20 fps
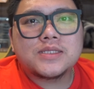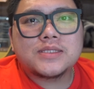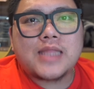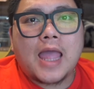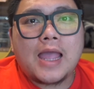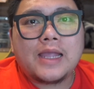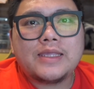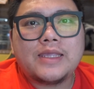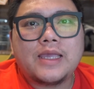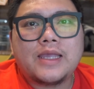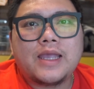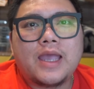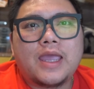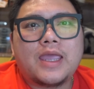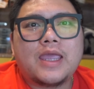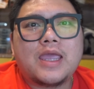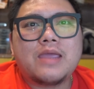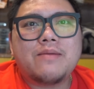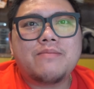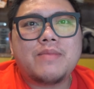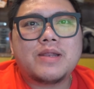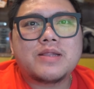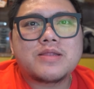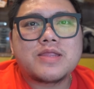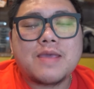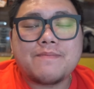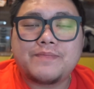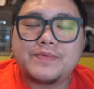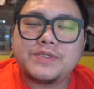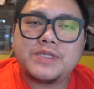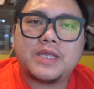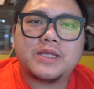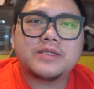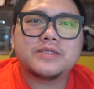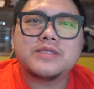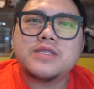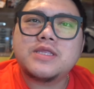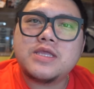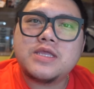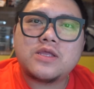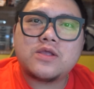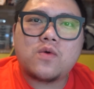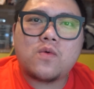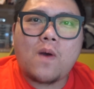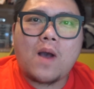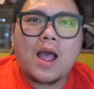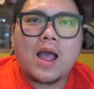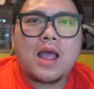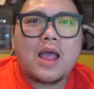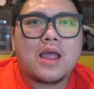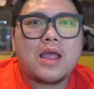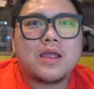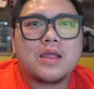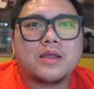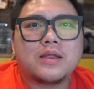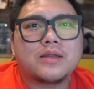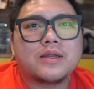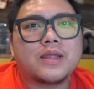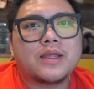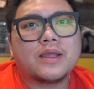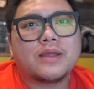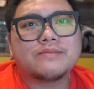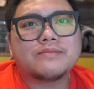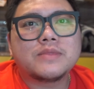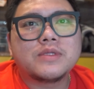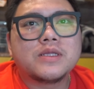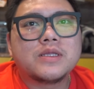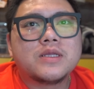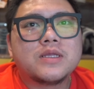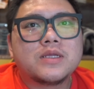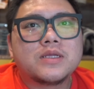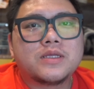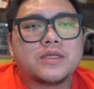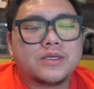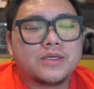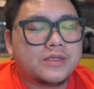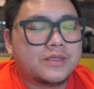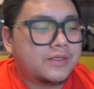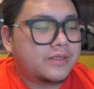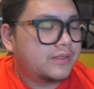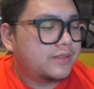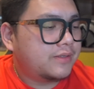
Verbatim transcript: ตั้งยังไงให้มันเก็บเสียงดีกว่านะครับคือ